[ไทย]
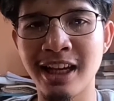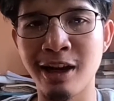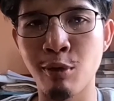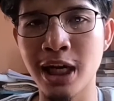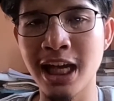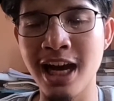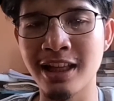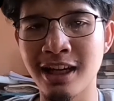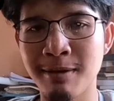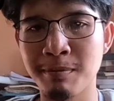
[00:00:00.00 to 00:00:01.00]
เลยก็ว่าได้
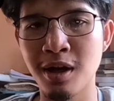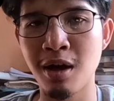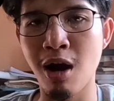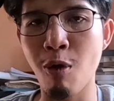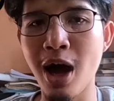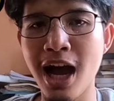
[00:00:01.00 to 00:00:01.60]
นะครับ เพราะ